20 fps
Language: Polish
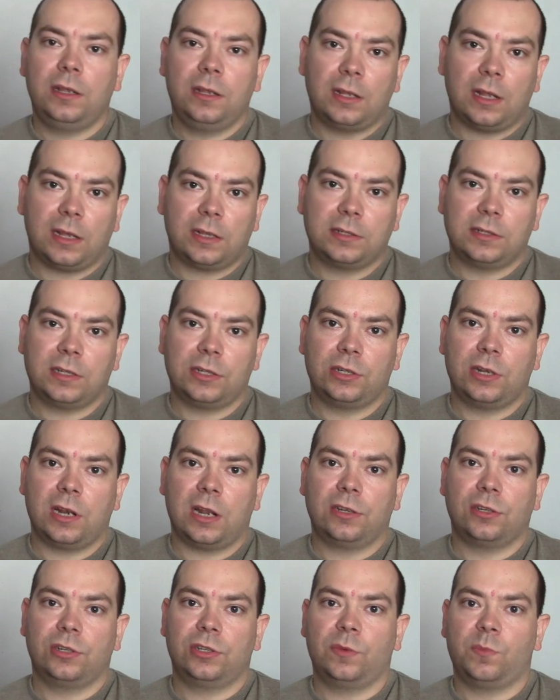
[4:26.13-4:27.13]
i takie
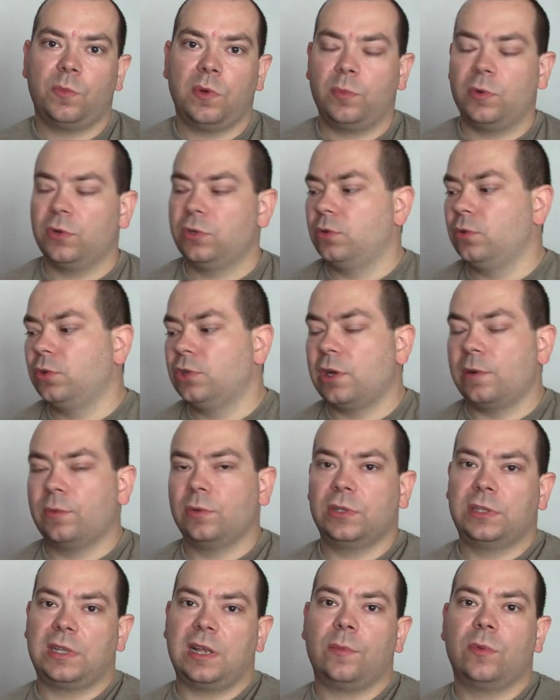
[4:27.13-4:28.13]
zasilacze się po prostu
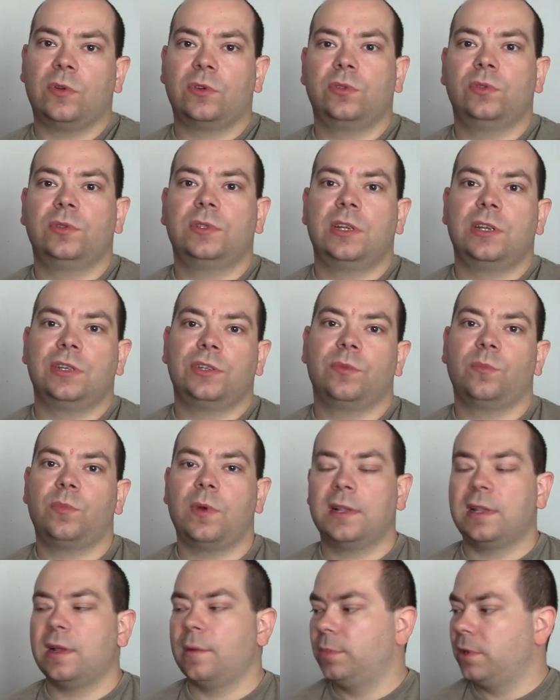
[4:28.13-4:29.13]
grzeją, to samo czuć zresztą
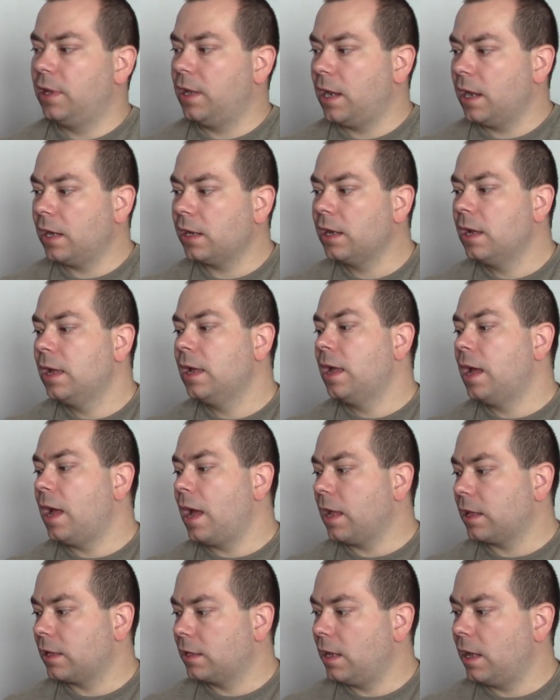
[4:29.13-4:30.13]
po adapterach,
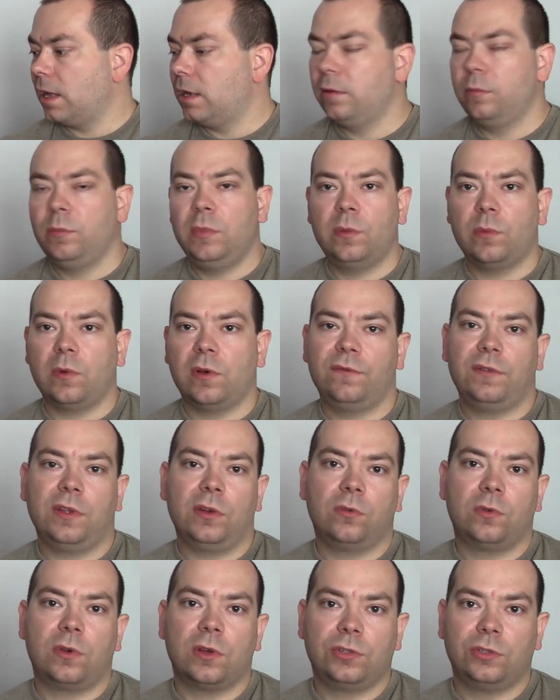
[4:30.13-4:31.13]
a ten mimo
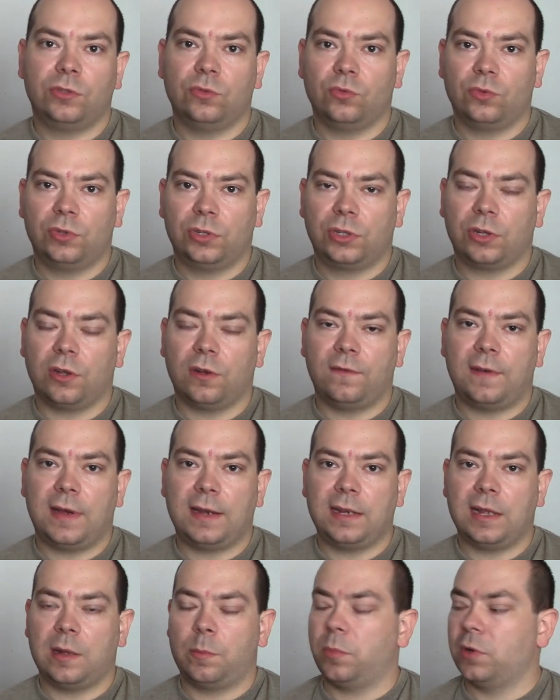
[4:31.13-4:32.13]
wielu godzin
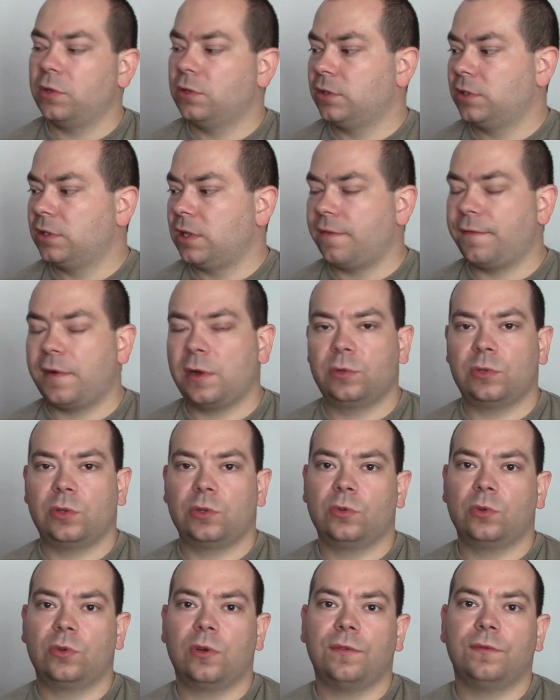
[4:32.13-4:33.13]
użytkowania pozostawał
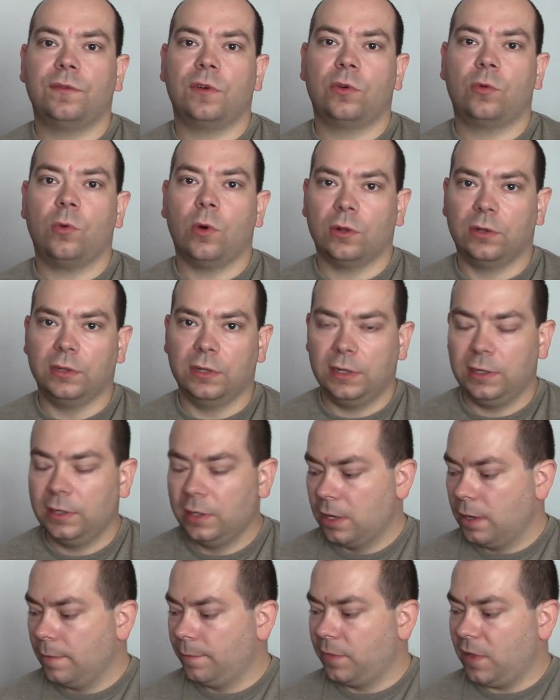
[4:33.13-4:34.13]
stosunkowo chłodny,
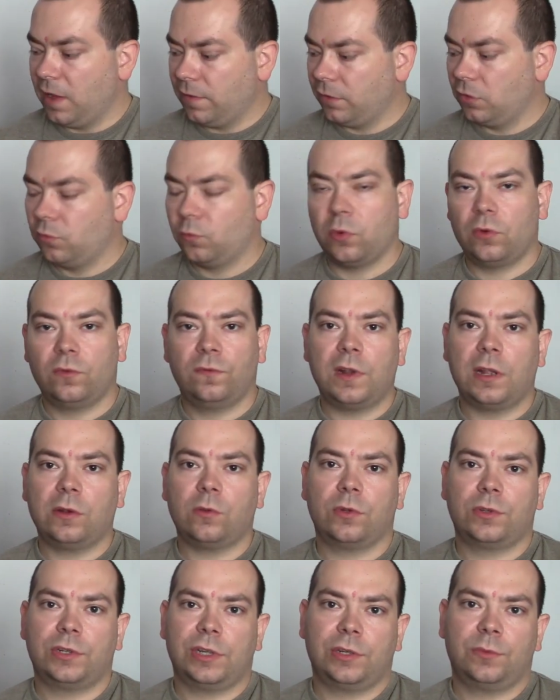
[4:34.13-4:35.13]
nawet w
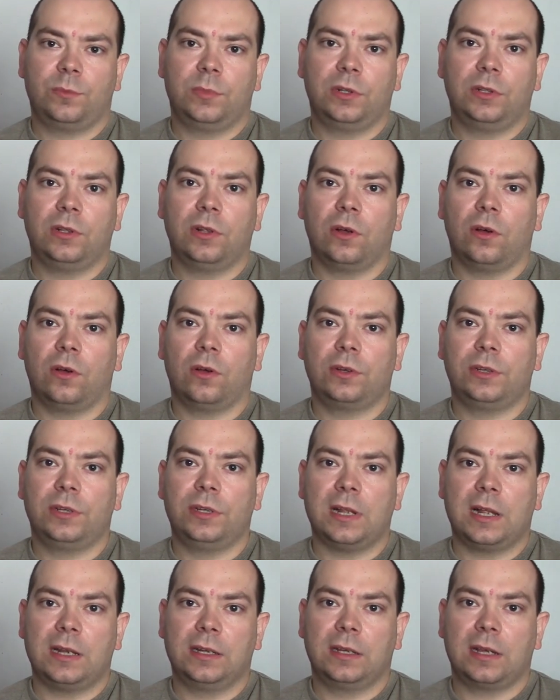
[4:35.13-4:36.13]
porównaniu chociażby do
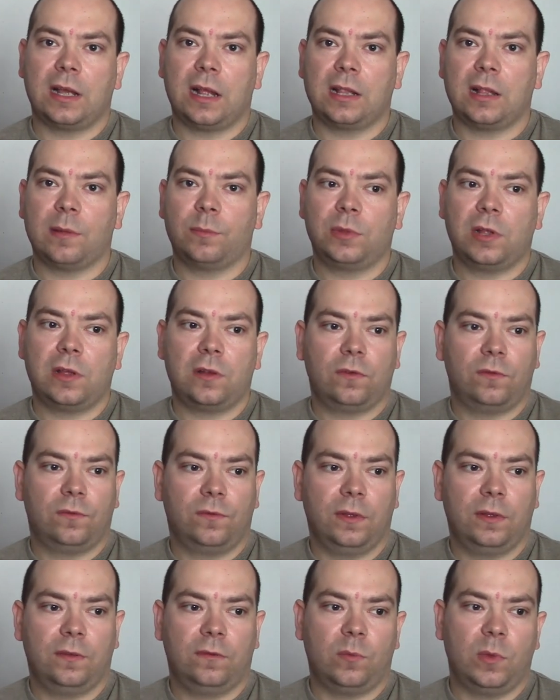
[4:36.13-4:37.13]
oryginalnych
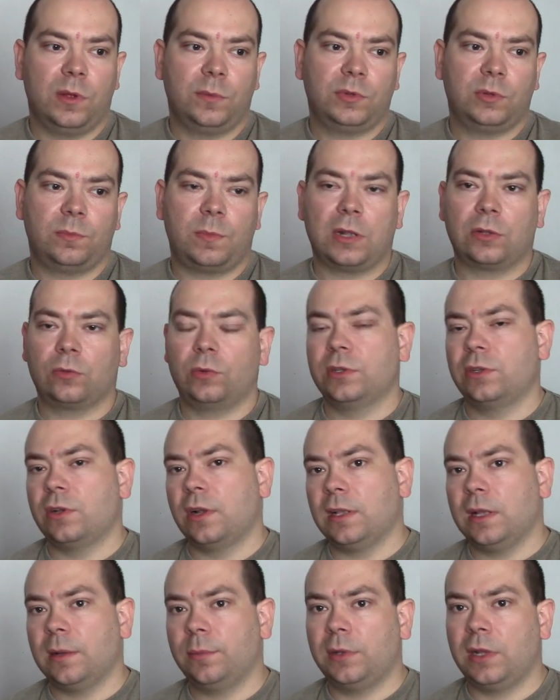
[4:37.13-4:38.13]
adapterów, w moim przypadku jest
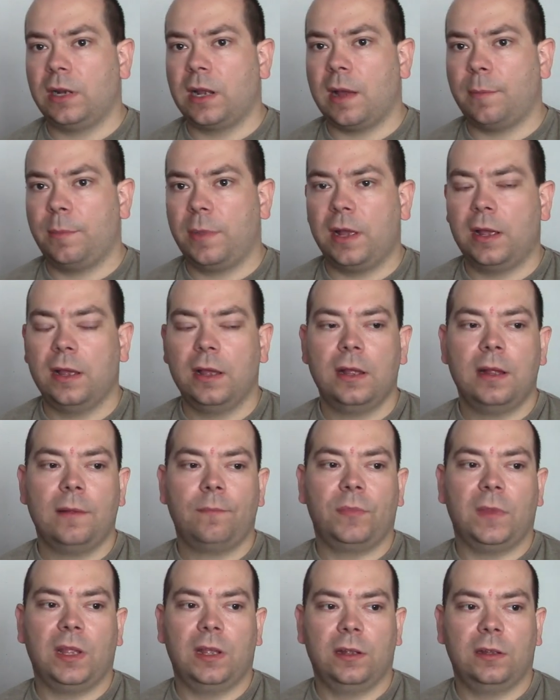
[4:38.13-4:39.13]
to adapter HP
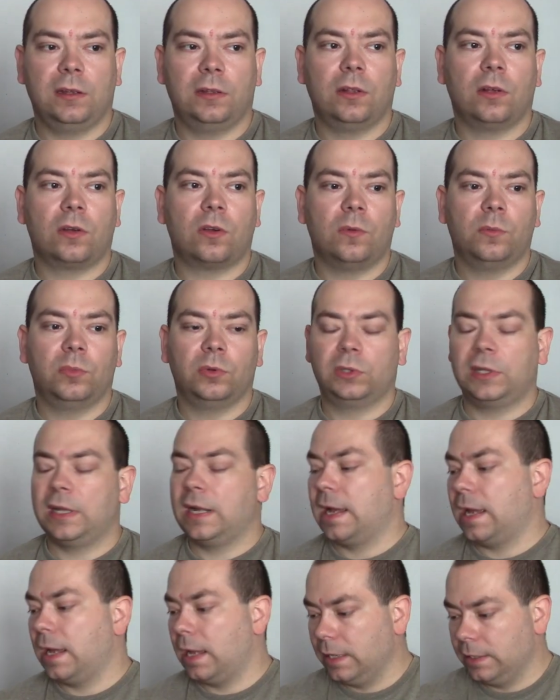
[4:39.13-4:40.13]
e, do
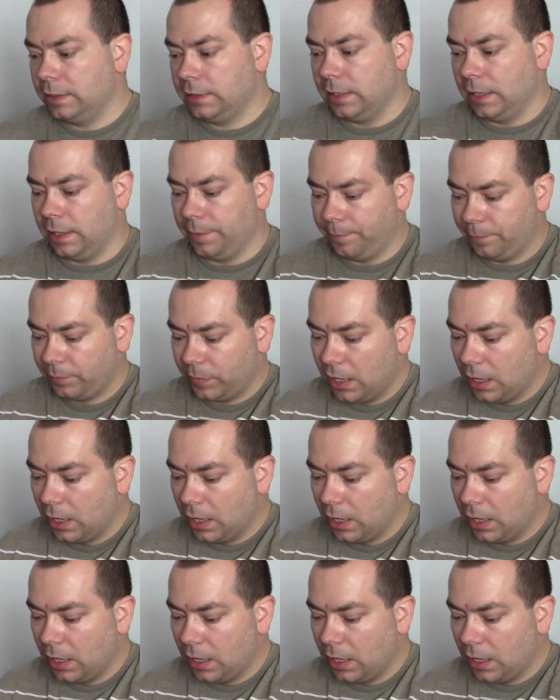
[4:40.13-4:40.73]
komputera Acer.